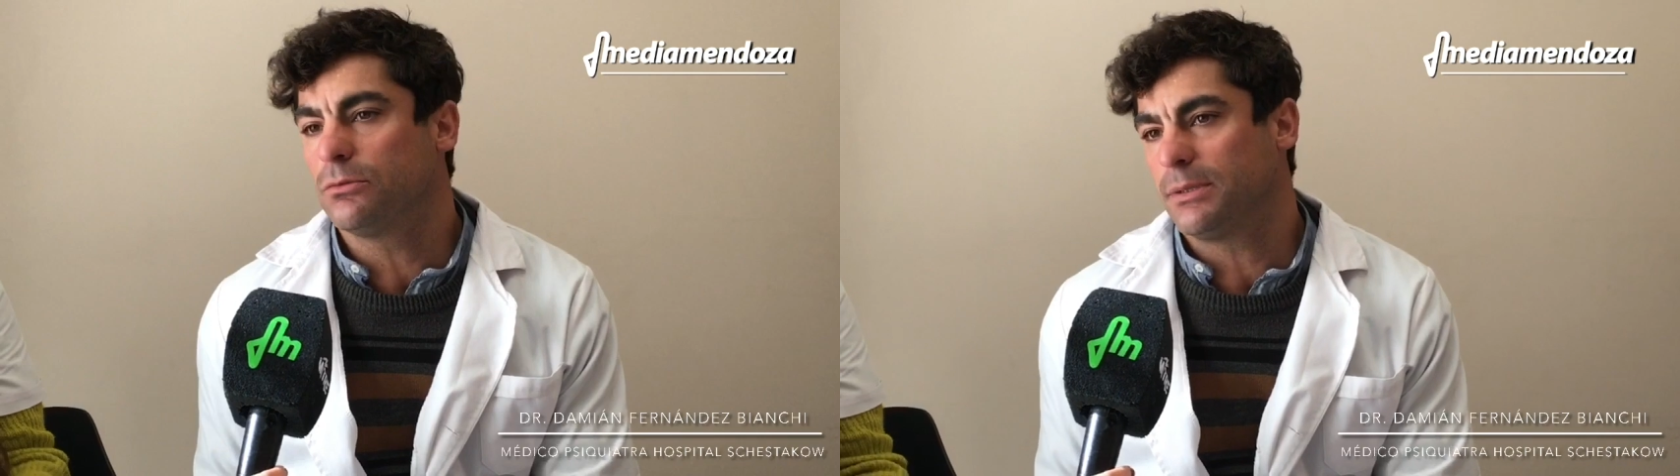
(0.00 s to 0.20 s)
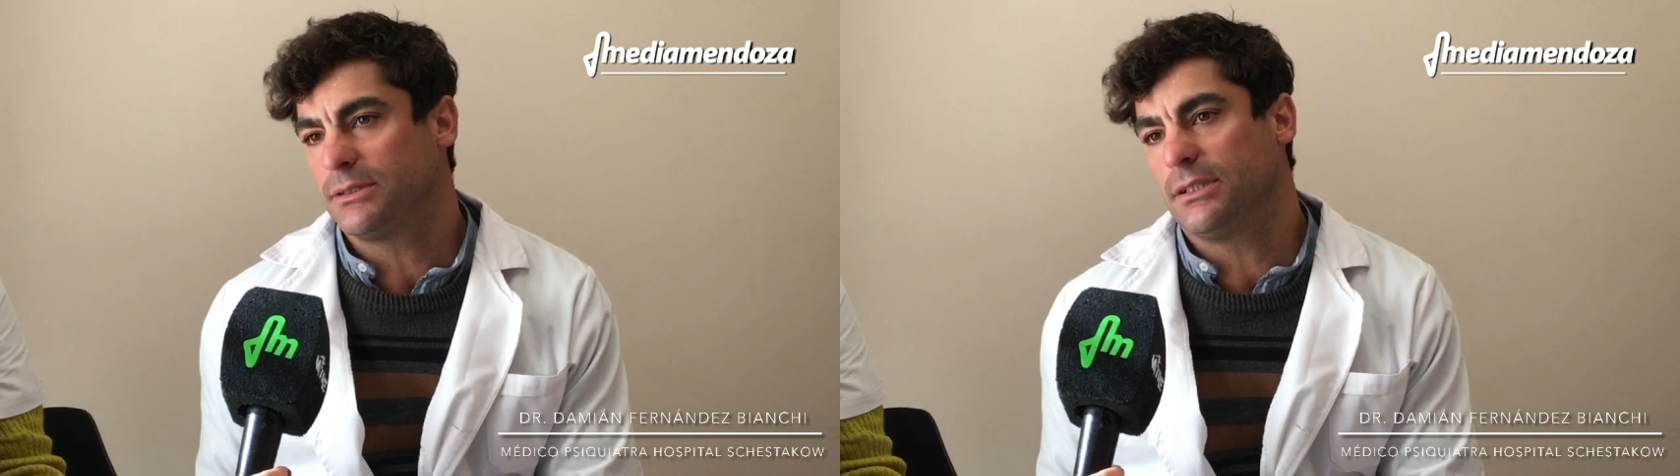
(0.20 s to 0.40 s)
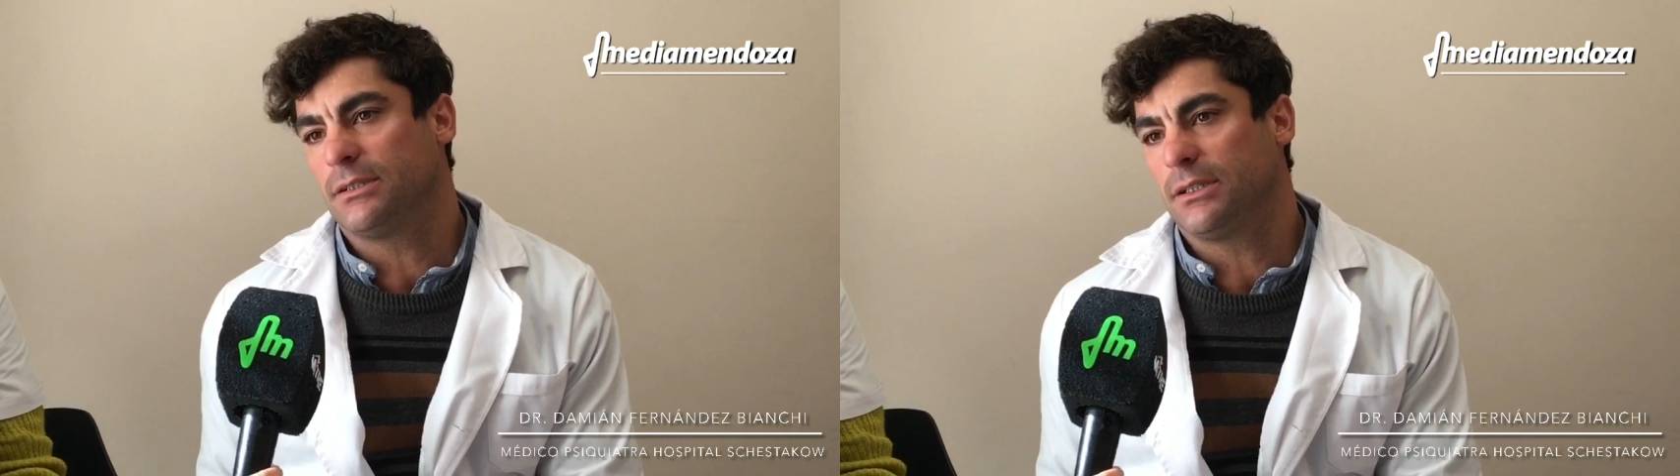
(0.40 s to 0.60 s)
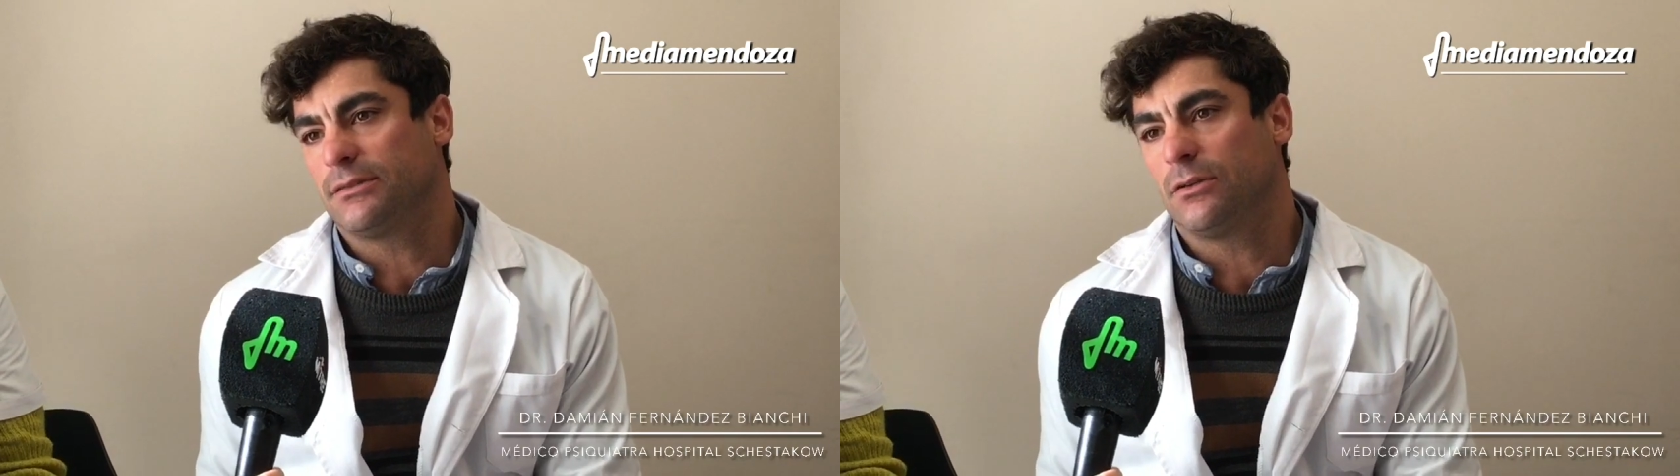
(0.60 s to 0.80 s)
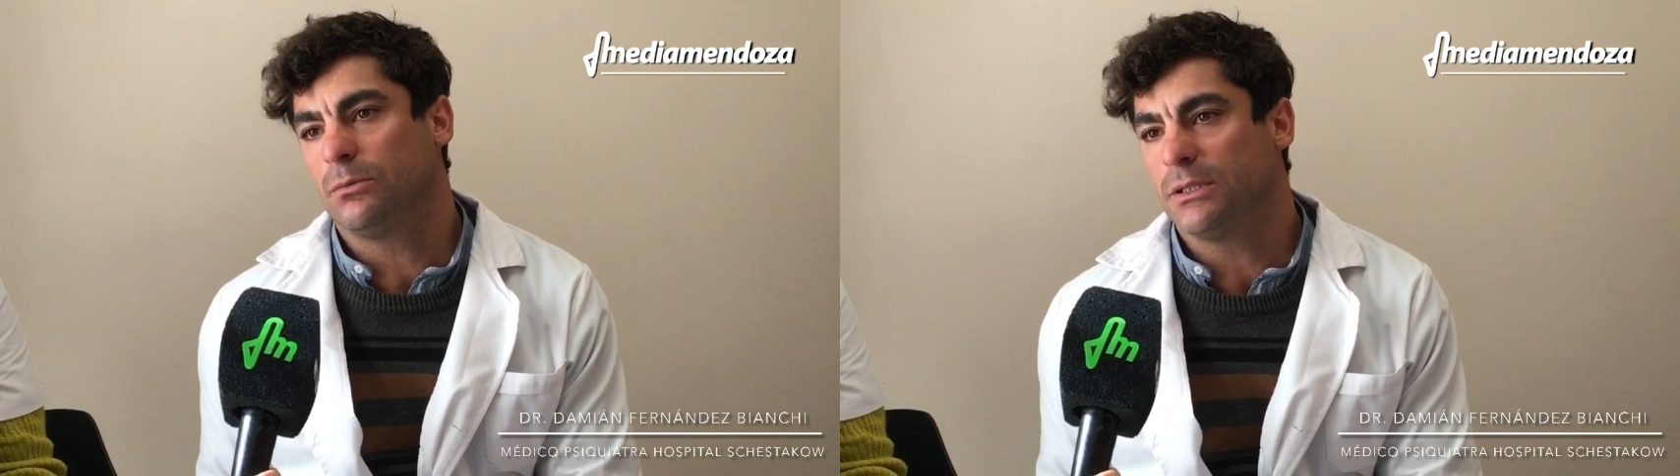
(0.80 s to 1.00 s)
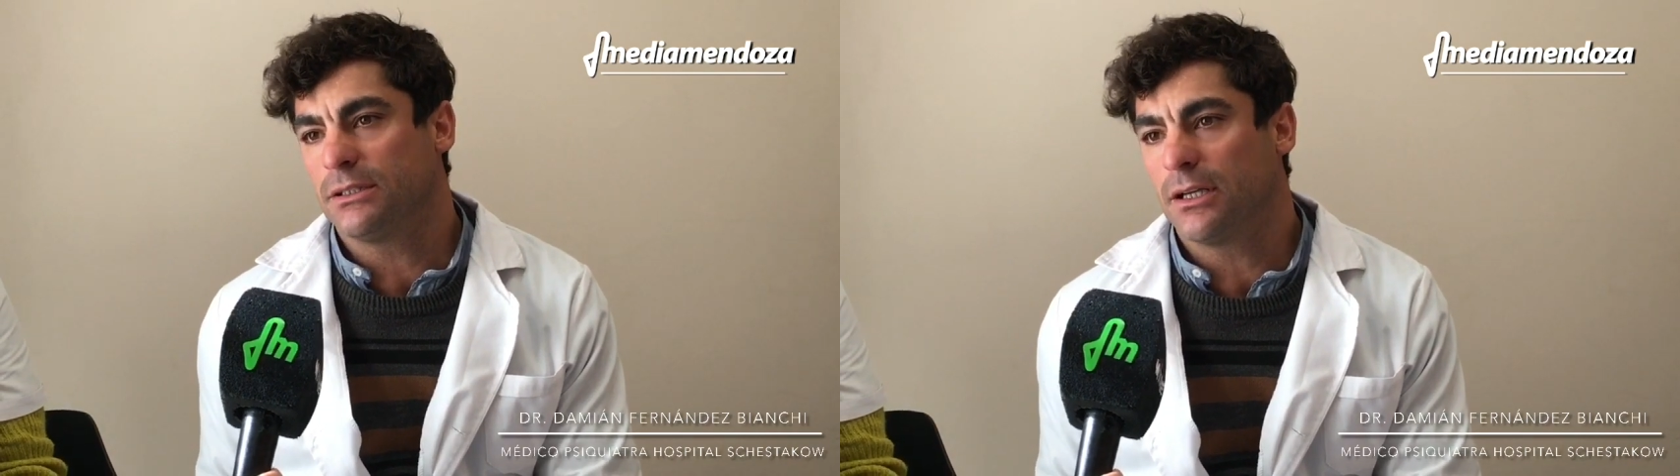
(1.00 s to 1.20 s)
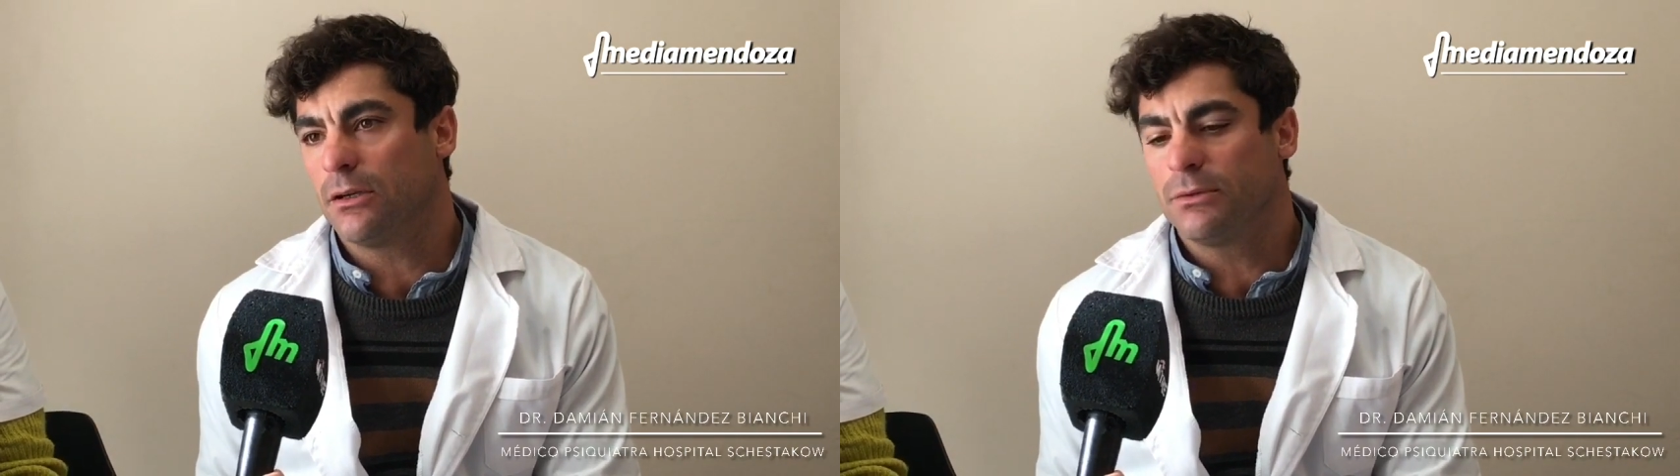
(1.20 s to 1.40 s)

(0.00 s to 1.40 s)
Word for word: un paciente de salud mental,